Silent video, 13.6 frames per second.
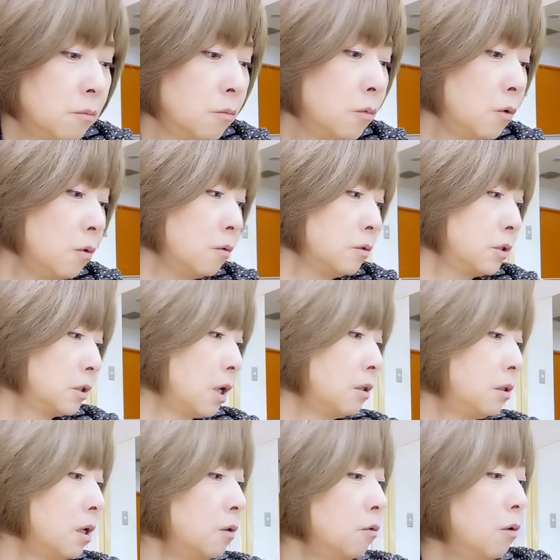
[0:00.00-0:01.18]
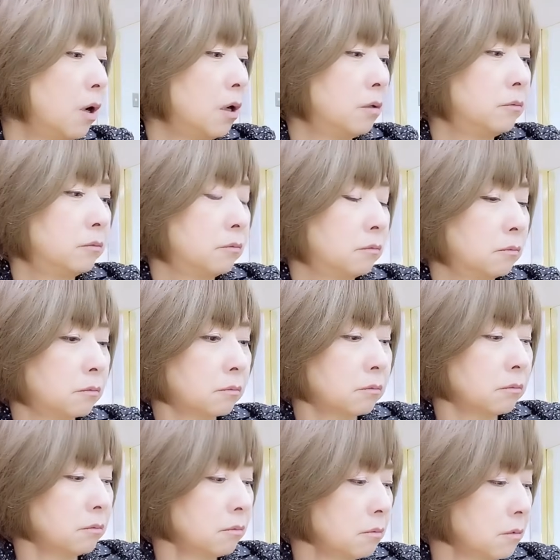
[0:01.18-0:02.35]
もう使ったのは
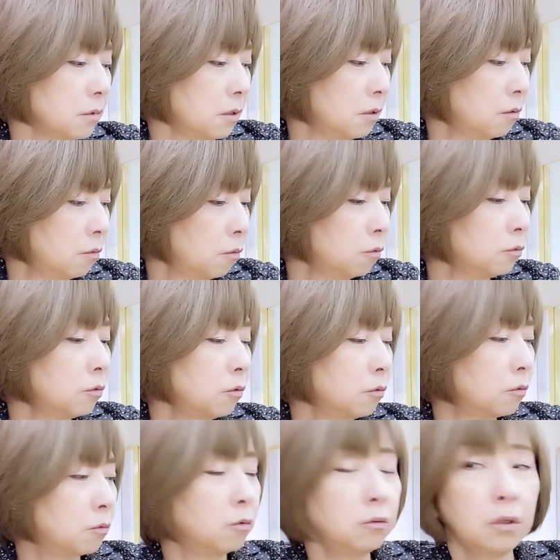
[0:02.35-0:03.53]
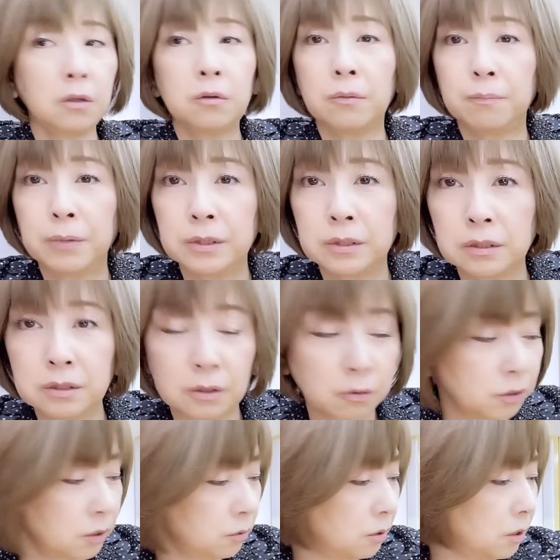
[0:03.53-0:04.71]
本当こんなのいっぱいさっちゃん用
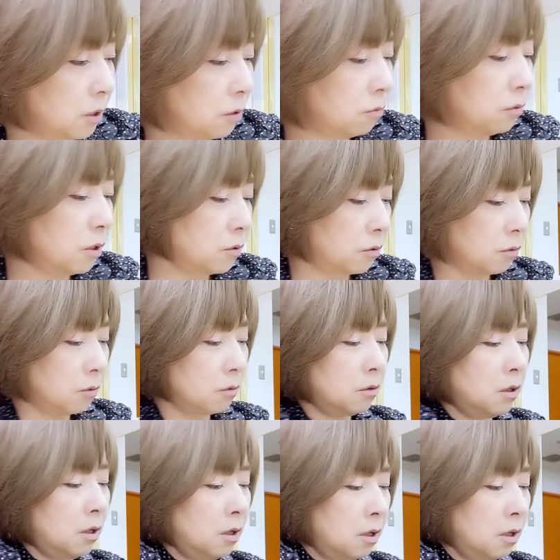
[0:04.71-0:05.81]
意してくれてるんですよ。